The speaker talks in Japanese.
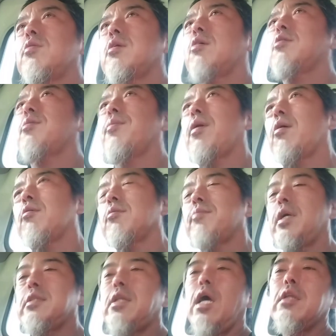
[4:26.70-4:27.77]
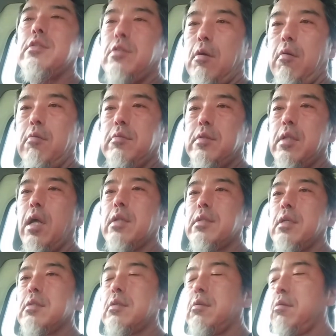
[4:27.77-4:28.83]
ともあろう。まあ、痛いですよ。痛かったで
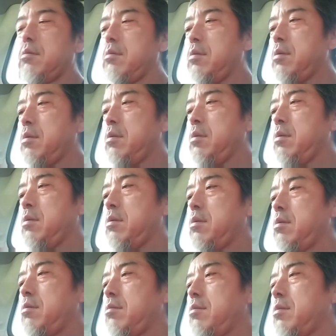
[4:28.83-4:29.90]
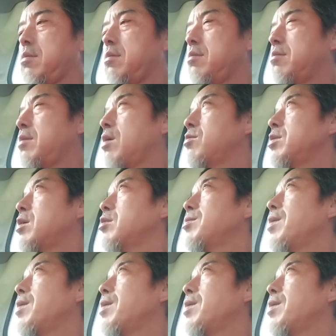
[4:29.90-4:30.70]
すけど。まあ、こんなこともある